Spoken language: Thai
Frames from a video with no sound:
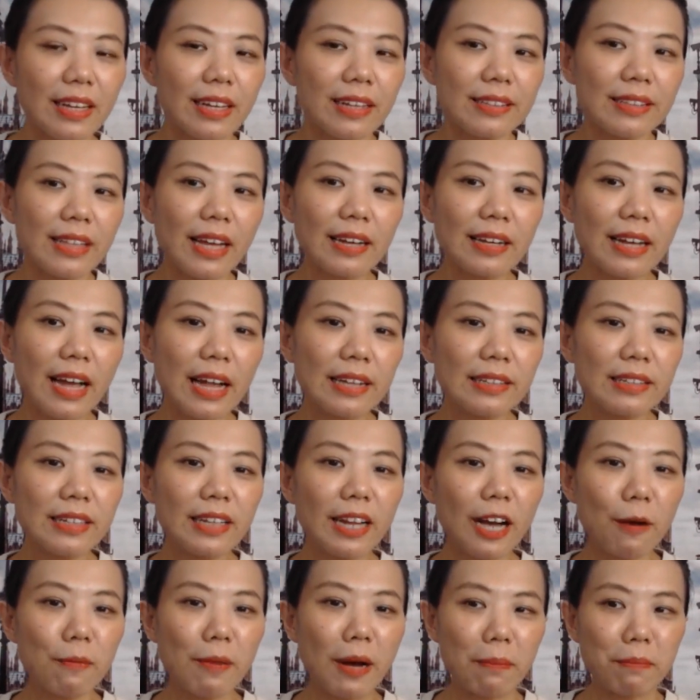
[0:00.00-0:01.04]
แต่การที่
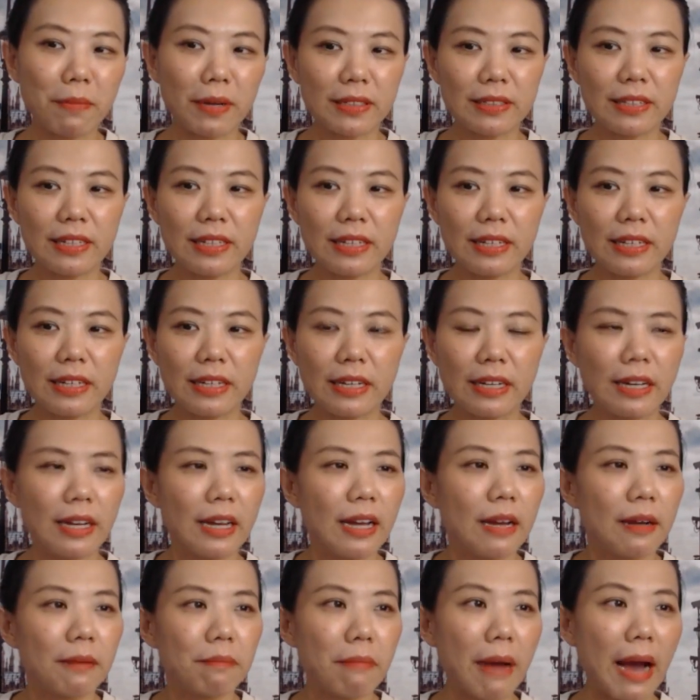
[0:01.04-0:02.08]
เราแบบบางที
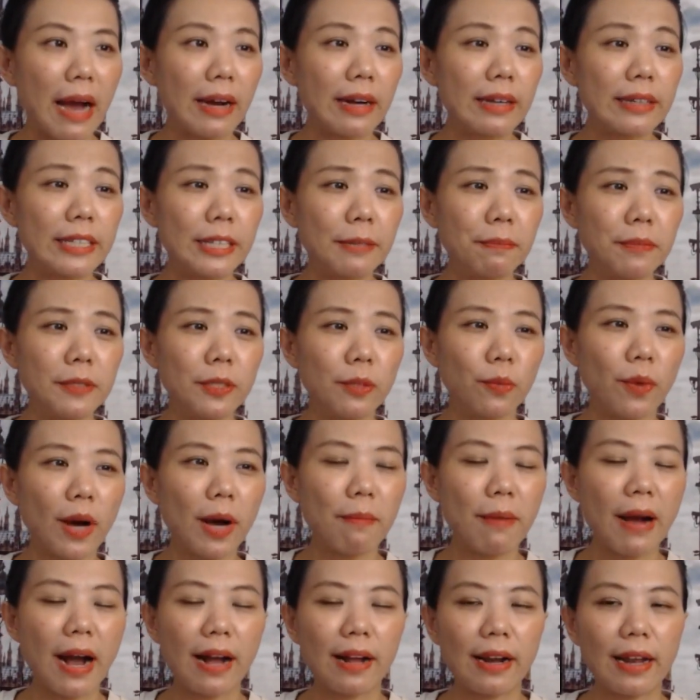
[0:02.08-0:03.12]
บางคลิปหรือว่า
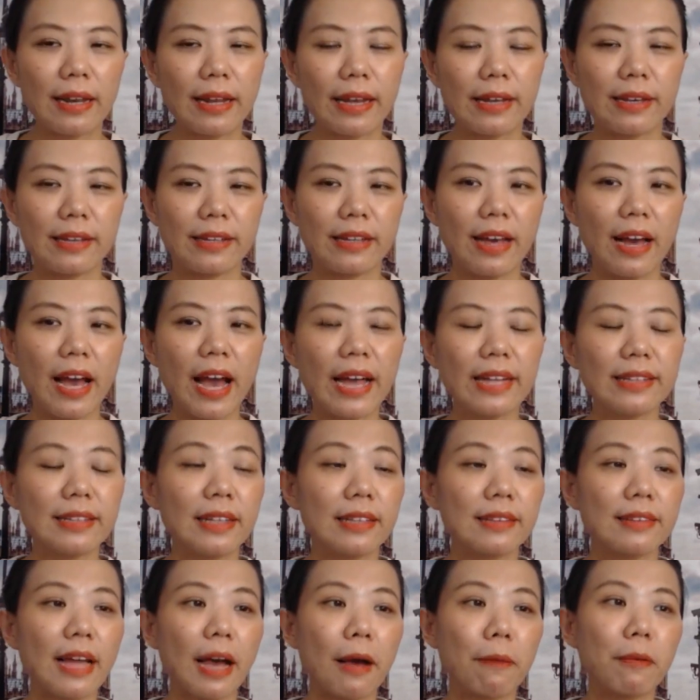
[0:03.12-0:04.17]
บางอะไรอย่างเงี้ยให้
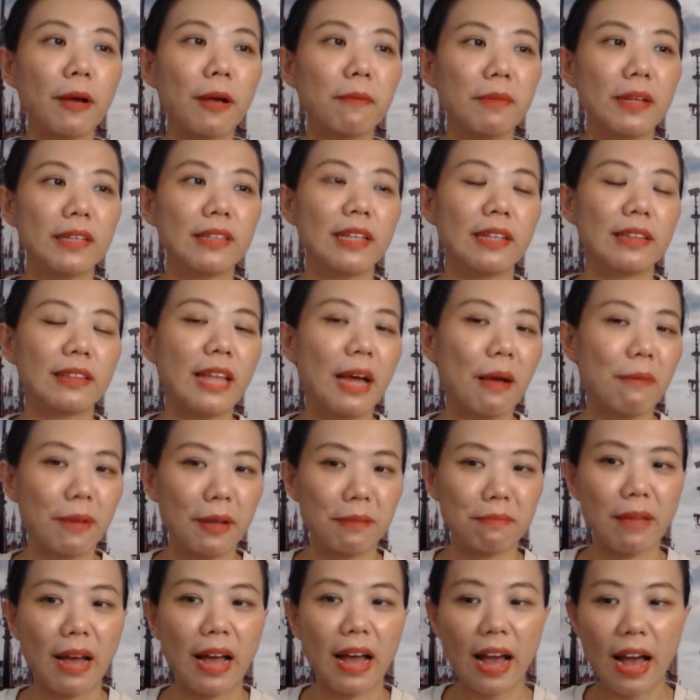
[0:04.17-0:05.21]
ติดตามกันไปติดตามกั
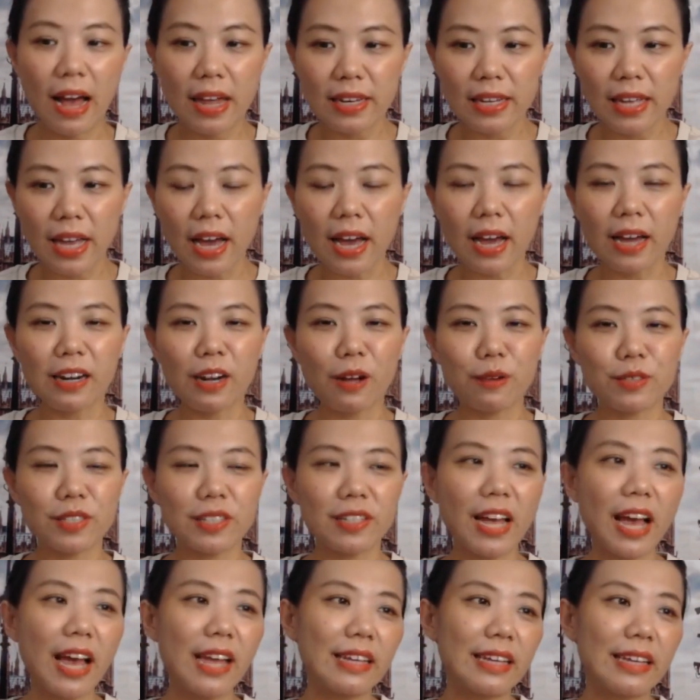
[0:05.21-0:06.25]
นมาอันเนี้ยเราจะ
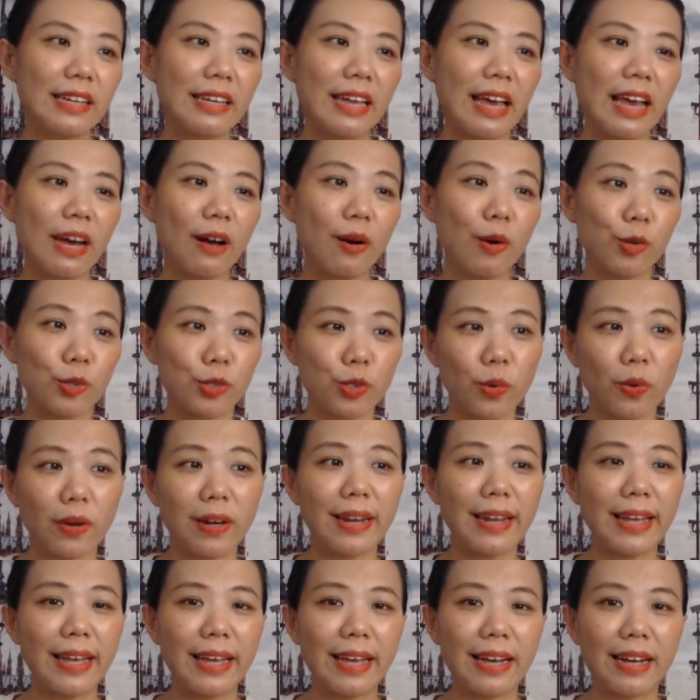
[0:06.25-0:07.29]
ได้ในแง่ของตัว
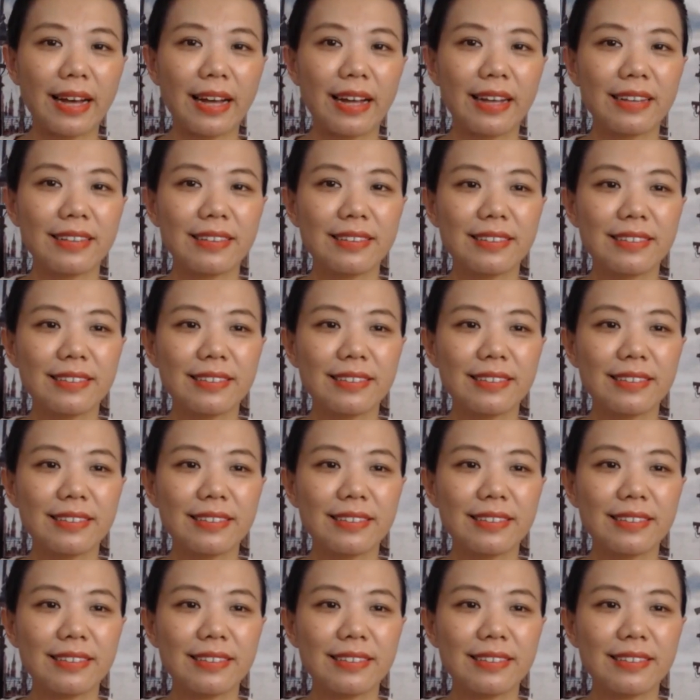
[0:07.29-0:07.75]
เลขค่ะ